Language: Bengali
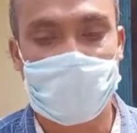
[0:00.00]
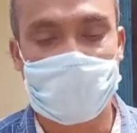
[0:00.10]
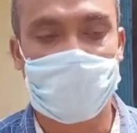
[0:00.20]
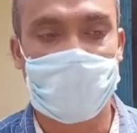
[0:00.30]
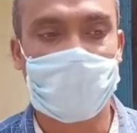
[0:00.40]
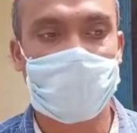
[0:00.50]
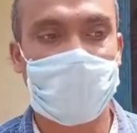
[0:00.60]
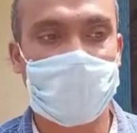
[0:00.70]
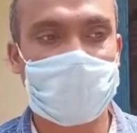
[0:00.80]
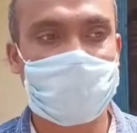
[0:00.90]
একটা ব্যাগ
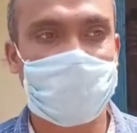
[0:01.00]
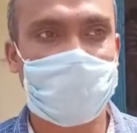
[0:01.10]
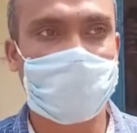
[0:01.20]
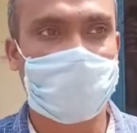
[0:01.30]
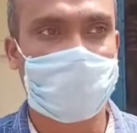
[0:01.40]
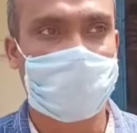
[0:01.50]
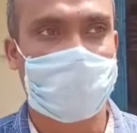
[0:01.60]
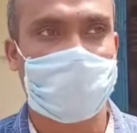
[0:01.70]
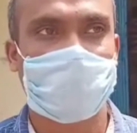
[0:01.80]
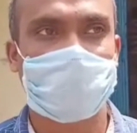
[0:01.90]
পাওয়া গেছিলো
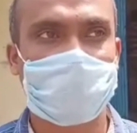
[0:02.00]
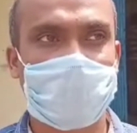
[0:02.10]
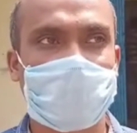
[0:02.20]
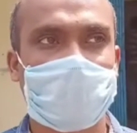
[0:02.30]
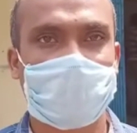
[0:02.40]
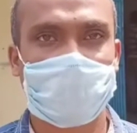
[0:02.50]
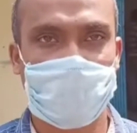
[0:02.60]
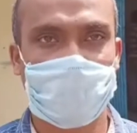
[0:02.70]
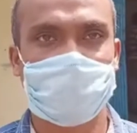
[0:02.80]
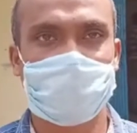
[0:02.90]
আমার দোকানটা নাকি
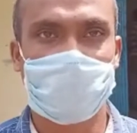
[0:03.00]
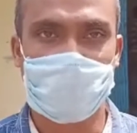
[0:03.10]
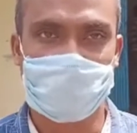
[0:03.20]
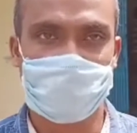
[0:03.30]
ভাঙাচোরা